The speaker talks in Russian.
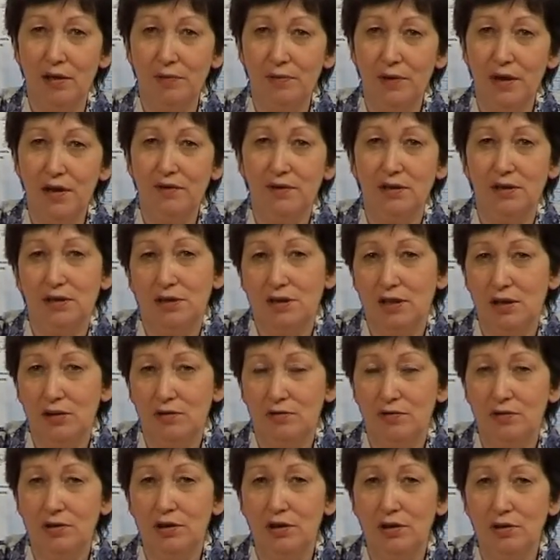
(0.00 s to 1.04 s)
И, как правило,
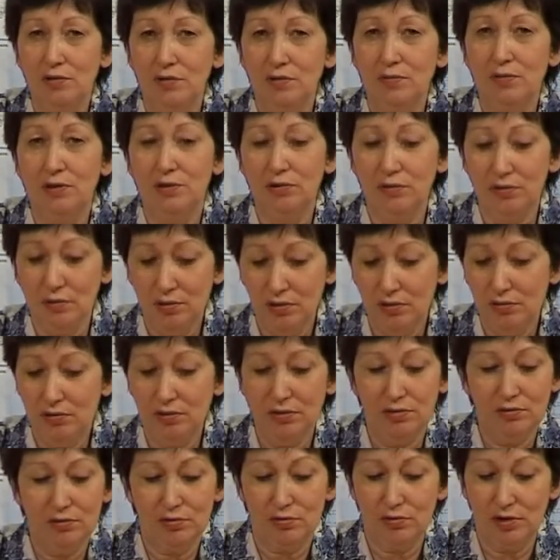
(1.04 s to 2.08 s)
если люди любят,
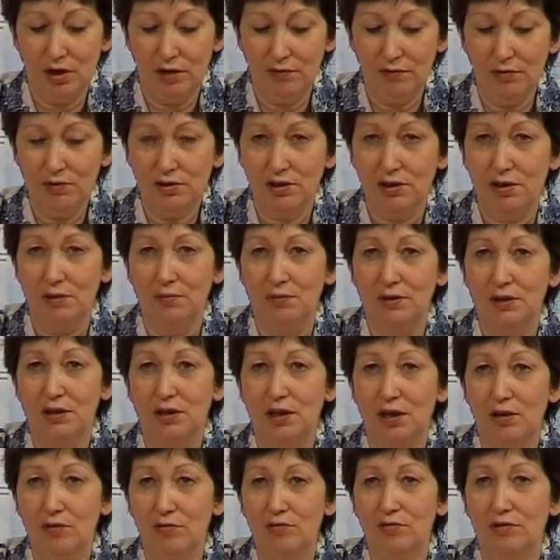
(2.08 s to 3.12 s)
то с
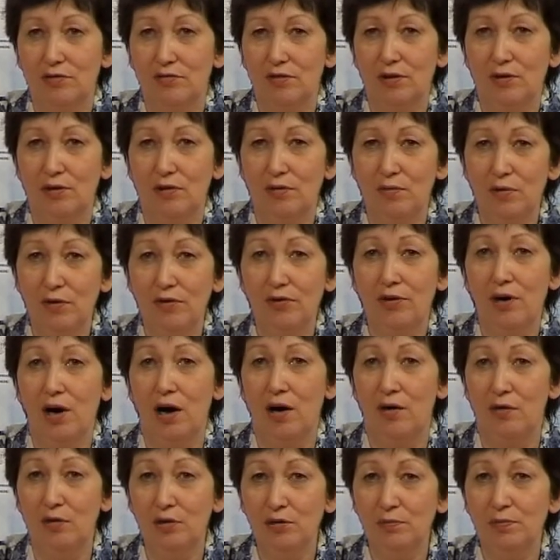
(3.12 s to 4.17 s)
удовольствием отдают свою
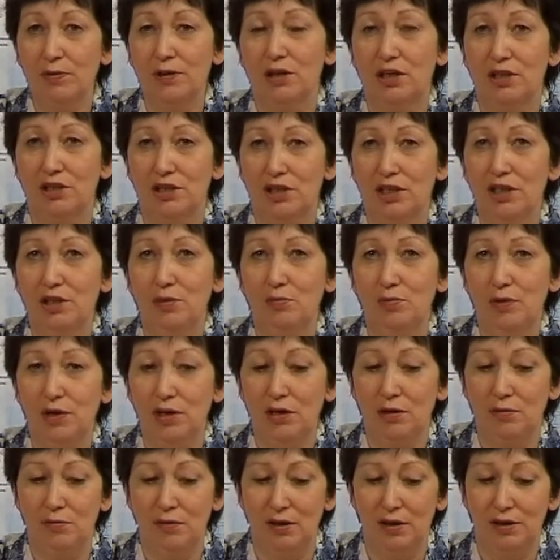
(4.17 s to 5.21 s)
любовь, а он
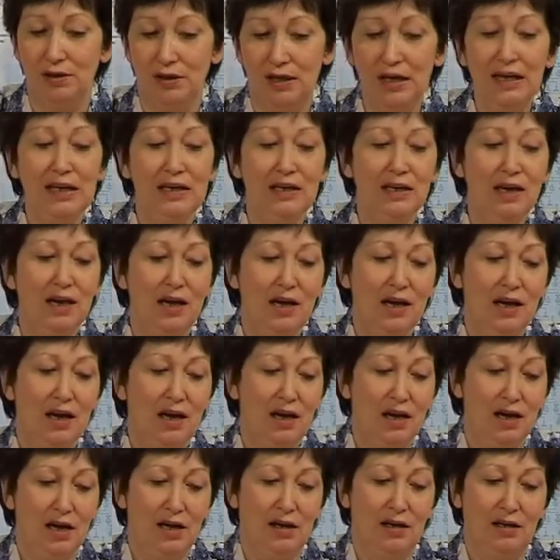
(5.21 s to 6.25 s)
продолжает принимать, да, э,
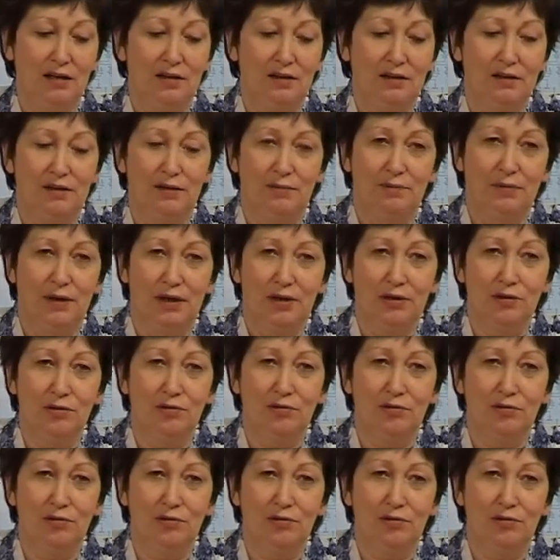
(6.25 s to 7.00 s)
а,